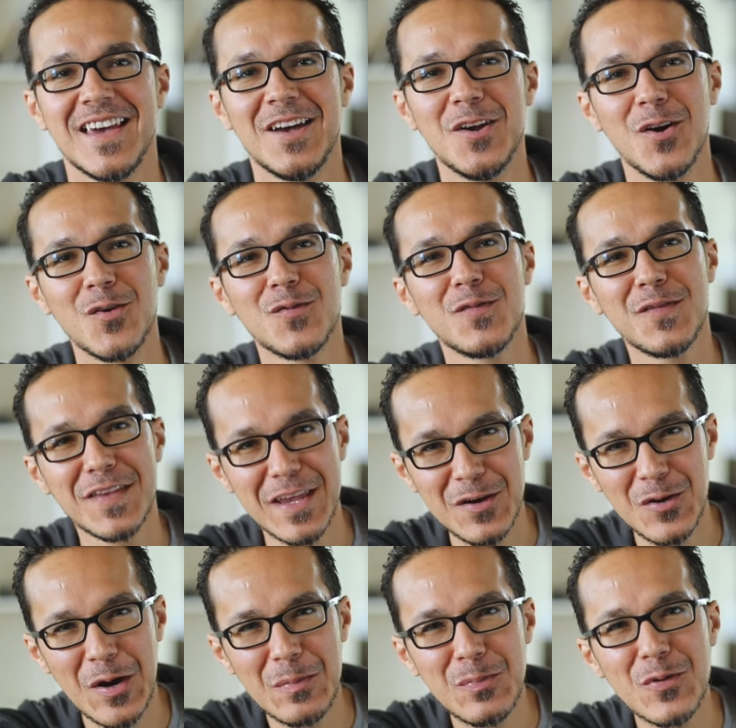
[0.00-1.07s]
Alors, une
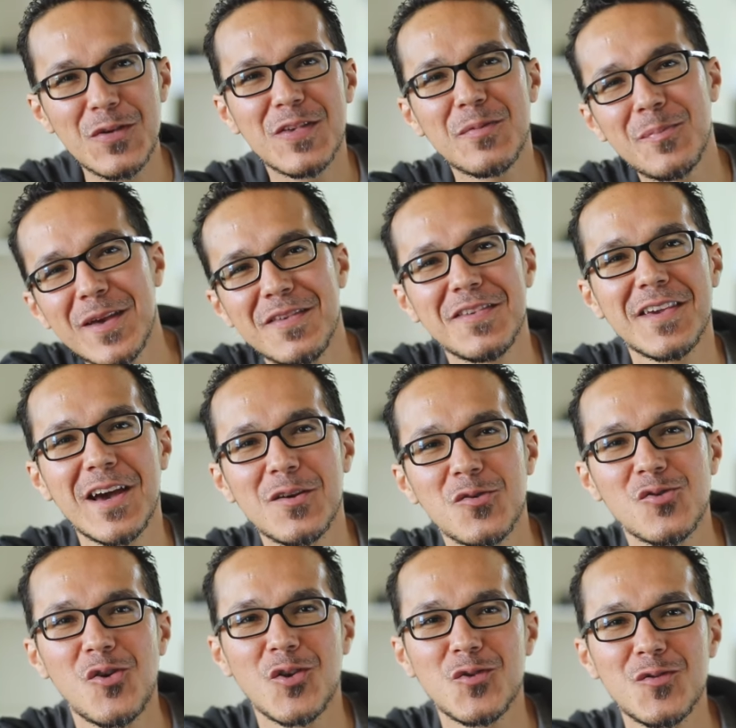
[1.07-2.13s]
vidéo un peu spéciale
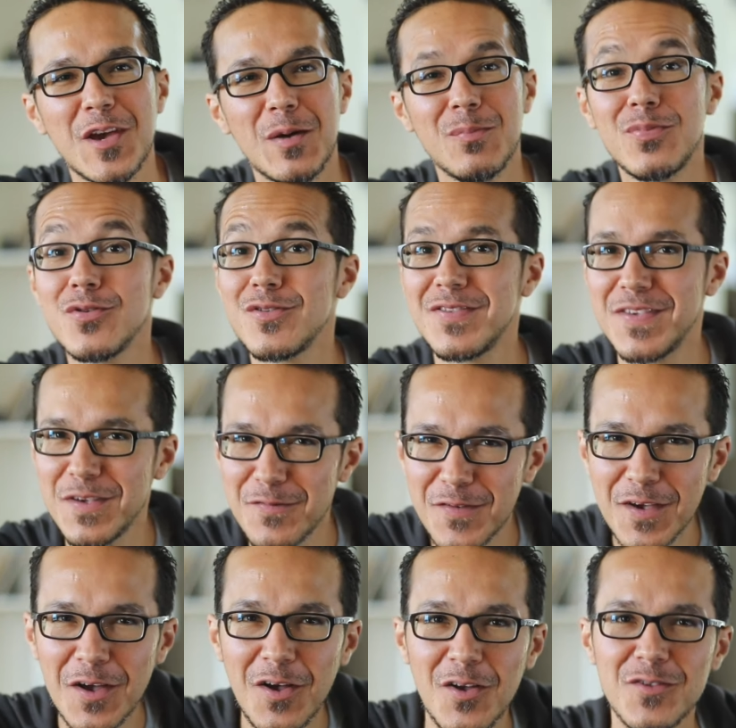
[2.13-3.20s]
aujourd'hui, un peu
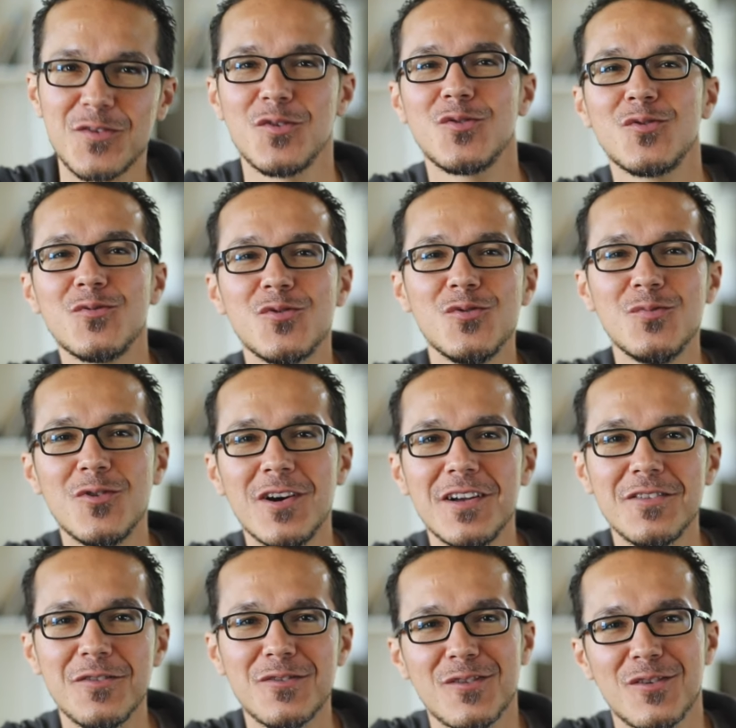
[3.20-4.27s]
différente tout du
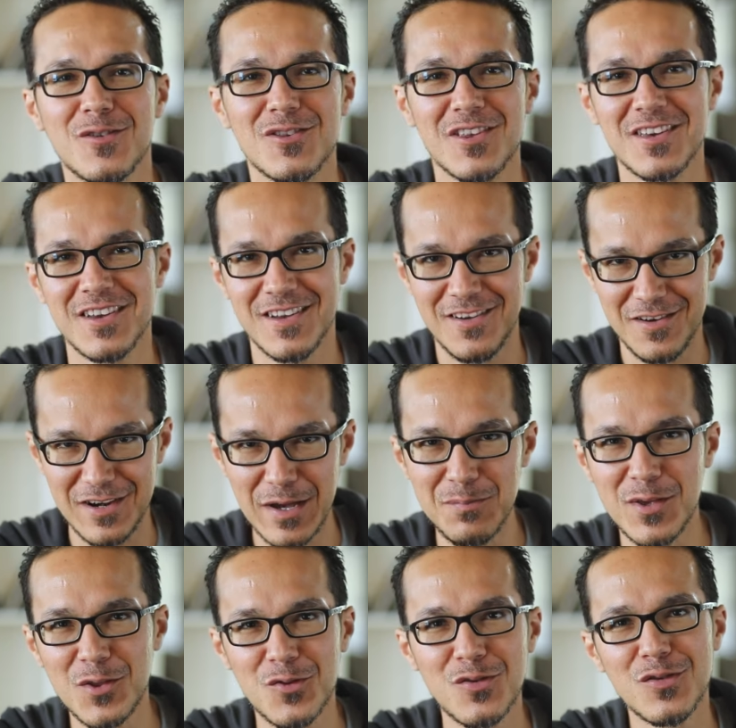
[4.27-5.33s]
moins de ce que j'ai euh,
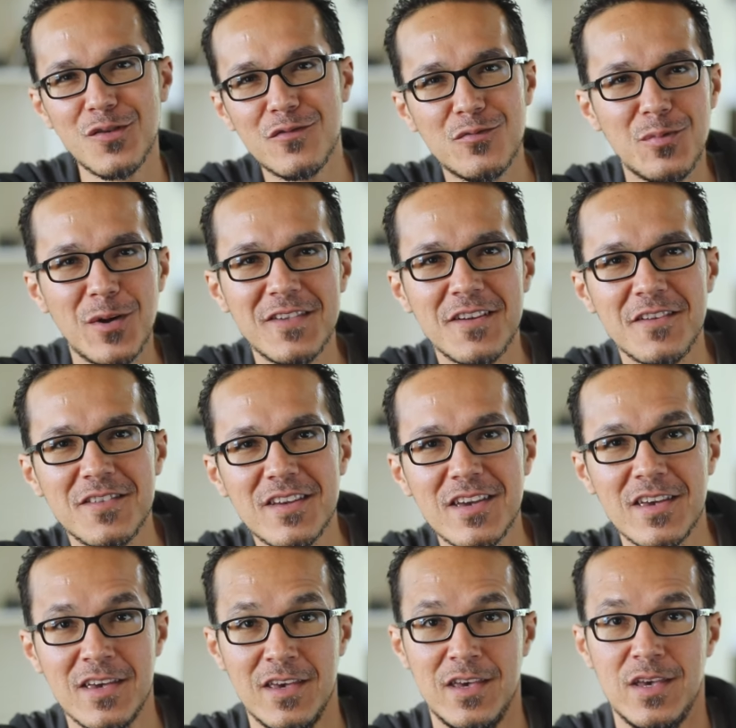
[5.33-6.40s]
l'habitude de vous
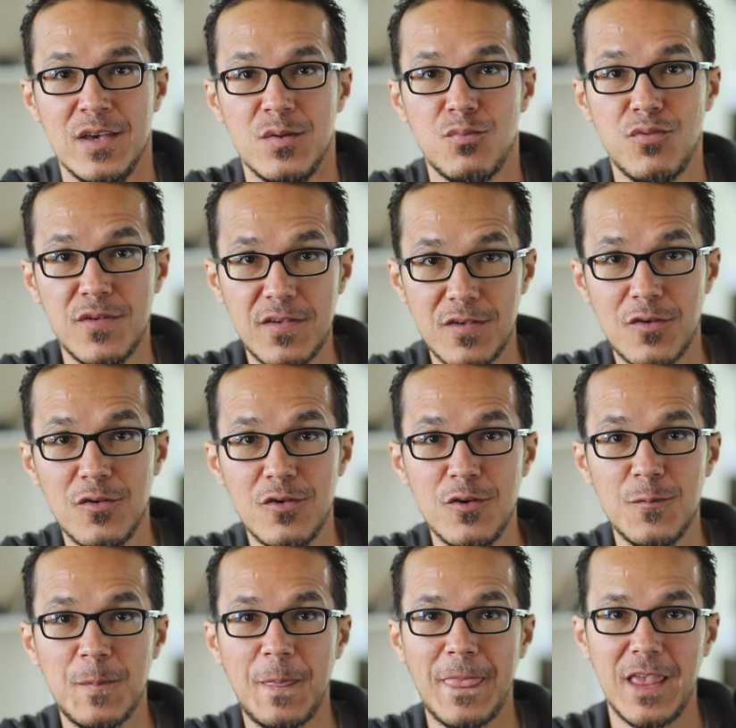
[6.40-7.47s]
présenter, puisque
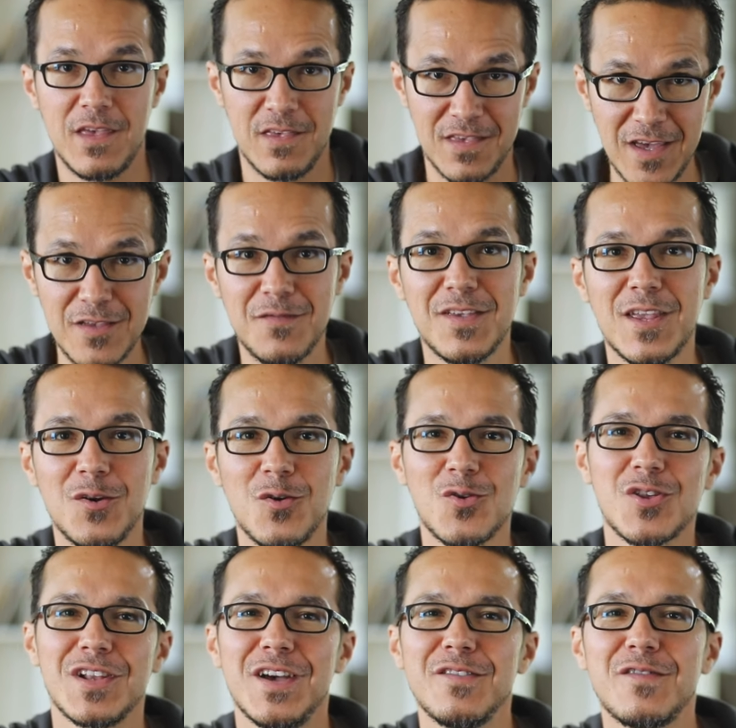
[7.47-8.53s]
cette vidéo,
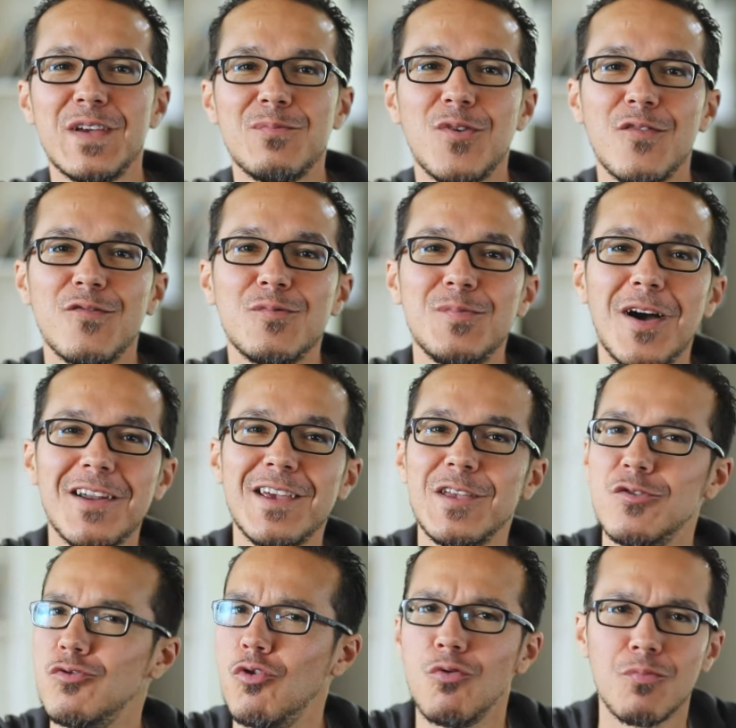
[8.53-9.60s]
je la fais pour vous
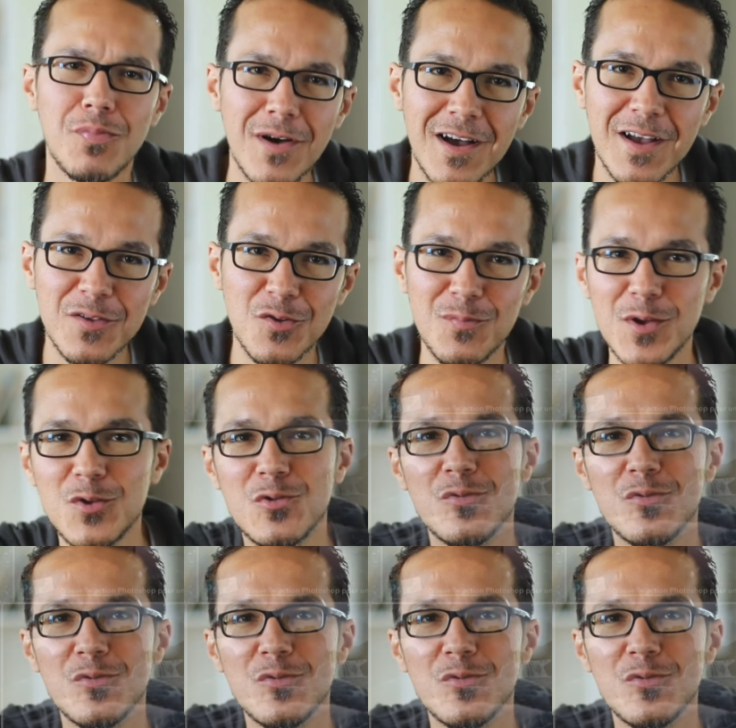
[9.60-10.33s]
parler non pas de mes